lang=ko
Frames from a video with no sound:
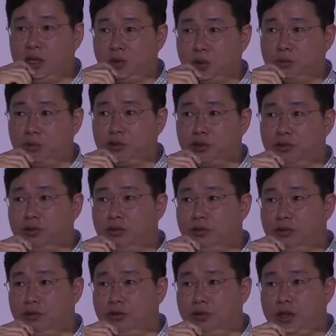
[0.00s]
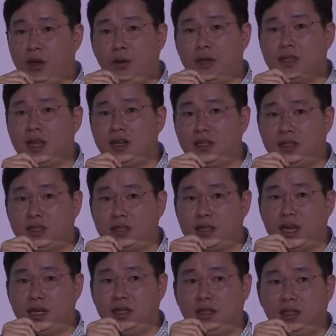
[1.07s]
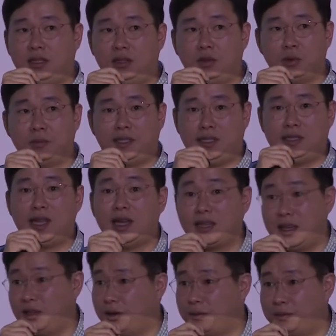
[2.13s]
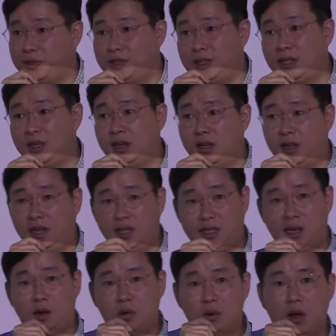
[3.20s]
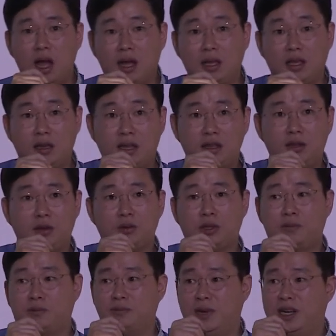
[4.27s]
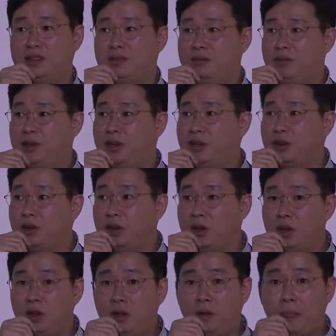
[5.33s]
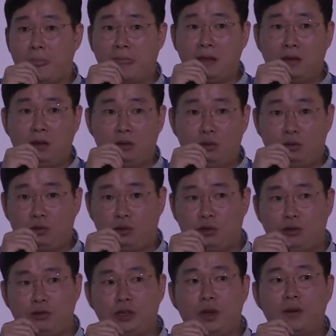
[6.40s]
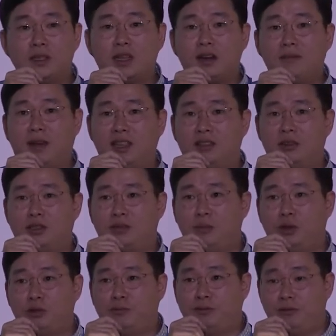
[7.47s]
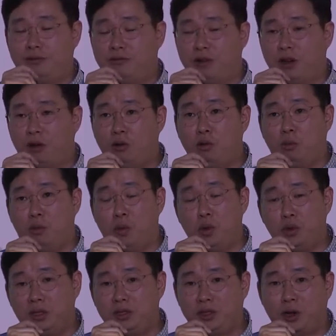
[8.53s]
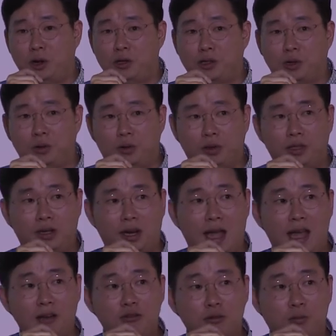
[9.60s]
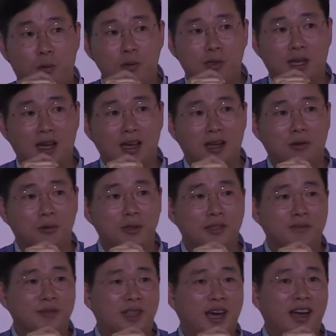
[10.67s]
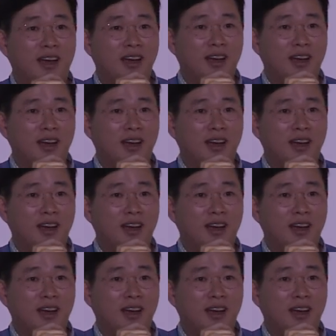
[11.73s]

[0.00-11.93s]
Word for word: 좀 중국의 회사를 차리는 좀 지사 개념들에 제가 꼭 하, 해드리고 싶은 말씀이에요. 중국의 회사를 만들었음에도 불구하고 모든 결정권을 한국 본사가 갖고 있습니다.